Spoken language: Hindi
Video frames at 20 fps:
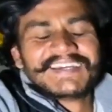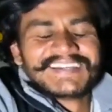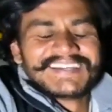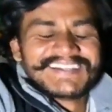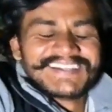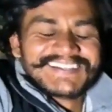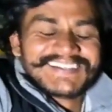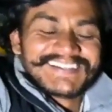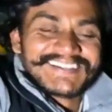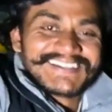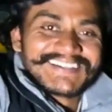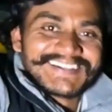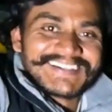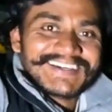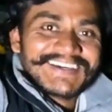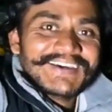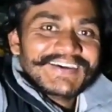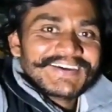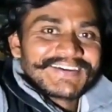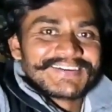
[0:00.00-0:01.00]

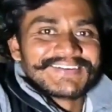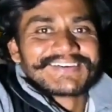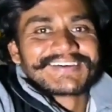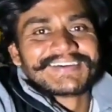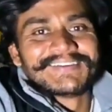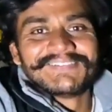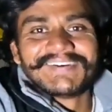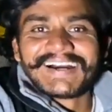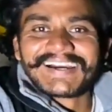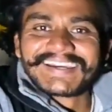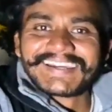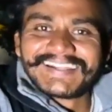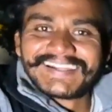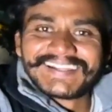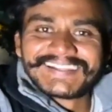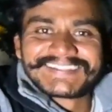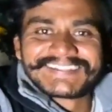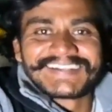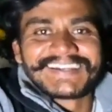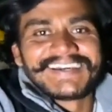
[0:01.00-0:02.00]
क्योंकि मैं
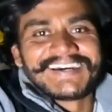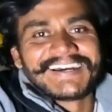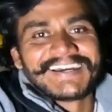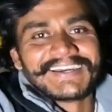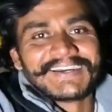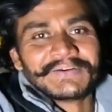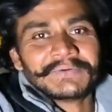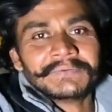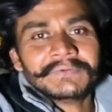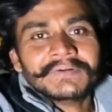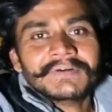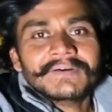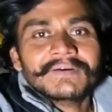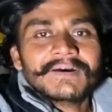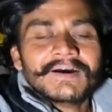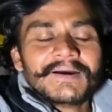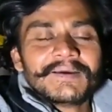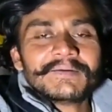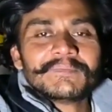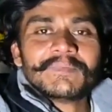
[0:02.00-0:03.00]
अकेले चला आया हूँ
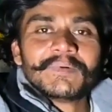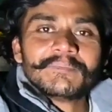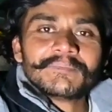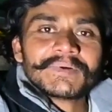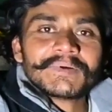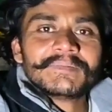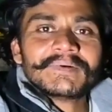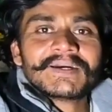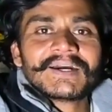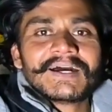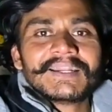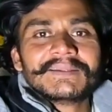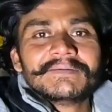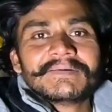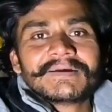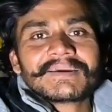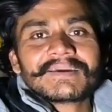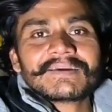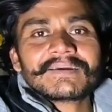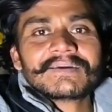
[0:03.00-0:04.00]
अभी मम्मी भी गाली
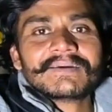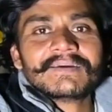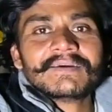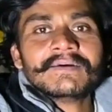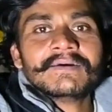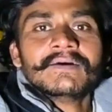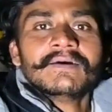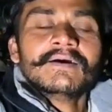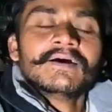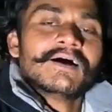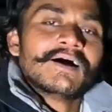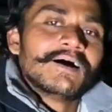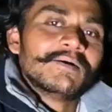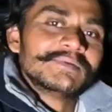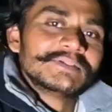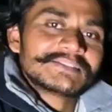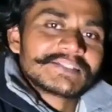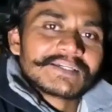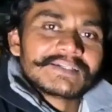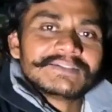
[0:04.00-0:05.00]
बकेंगी
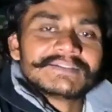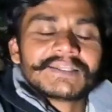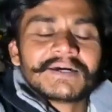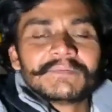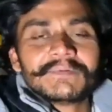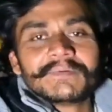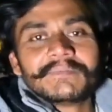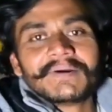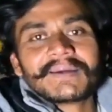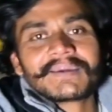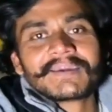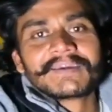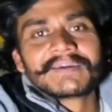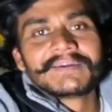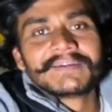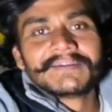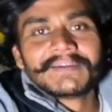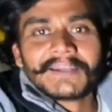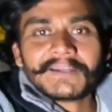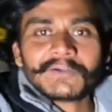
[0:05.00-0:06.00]
अभी संगीता भी
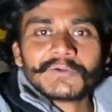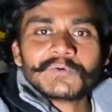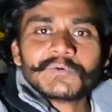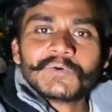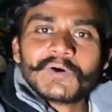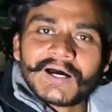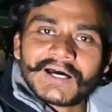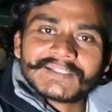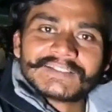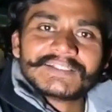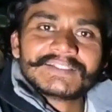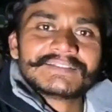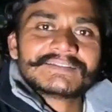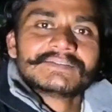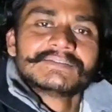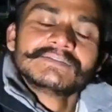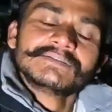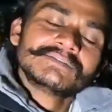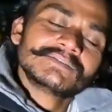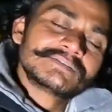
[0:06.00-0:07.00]
बकेगी नन्नू आदित
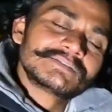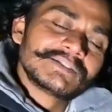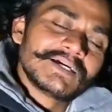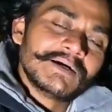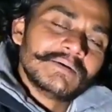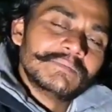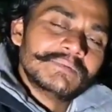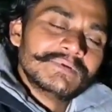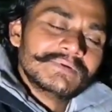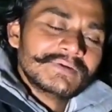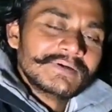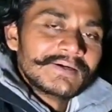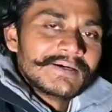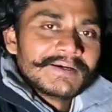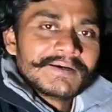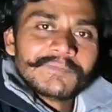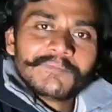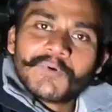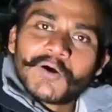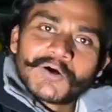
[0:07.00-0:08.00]
सब
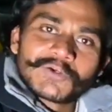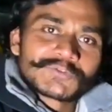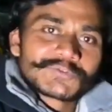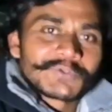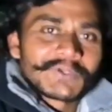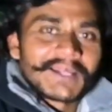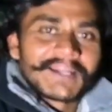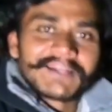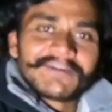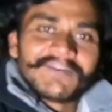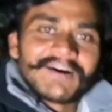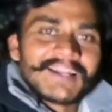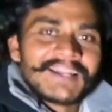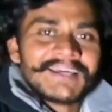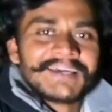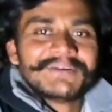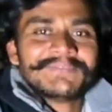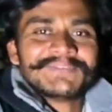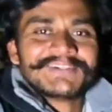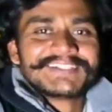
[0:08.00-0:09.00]
बहुत सुनाने
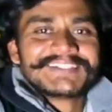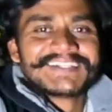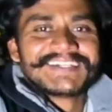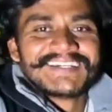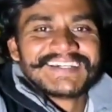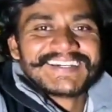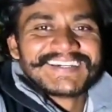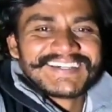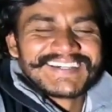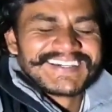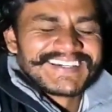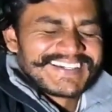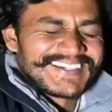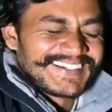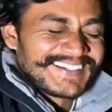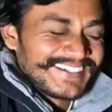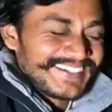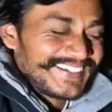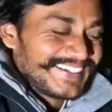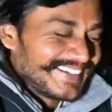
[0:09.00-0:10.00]
वाले हैं मुझे
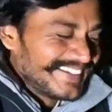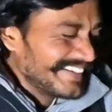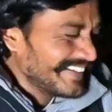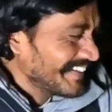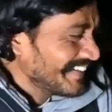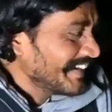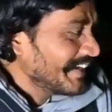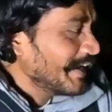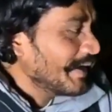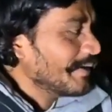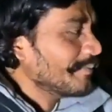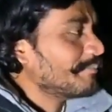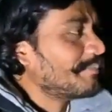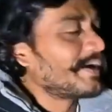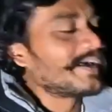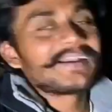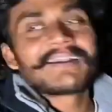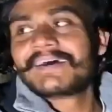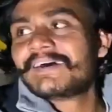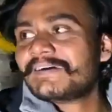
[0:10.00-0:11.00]

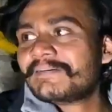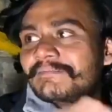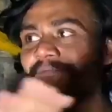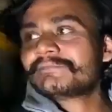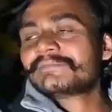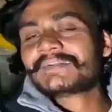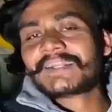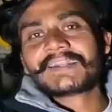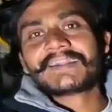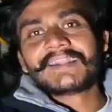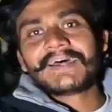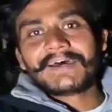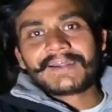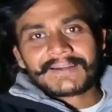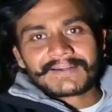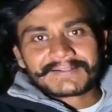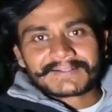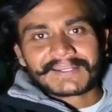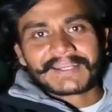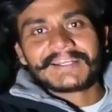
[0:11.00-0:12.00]
पर नन्ना
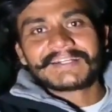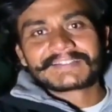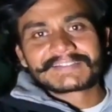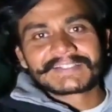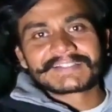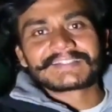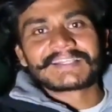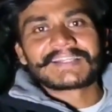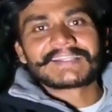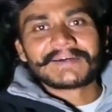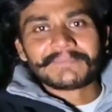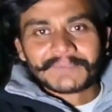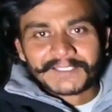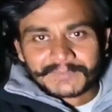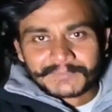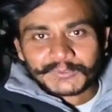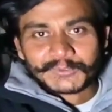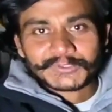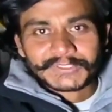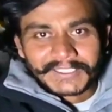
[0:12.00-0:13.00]
टेंट से ज़्यादा
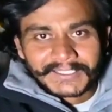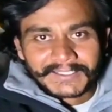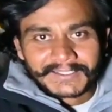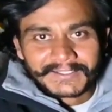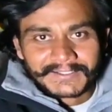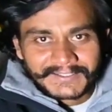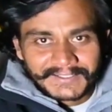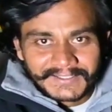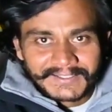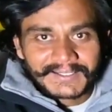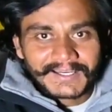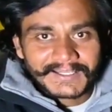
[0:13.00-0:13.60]
मजबूत है ये ठीक है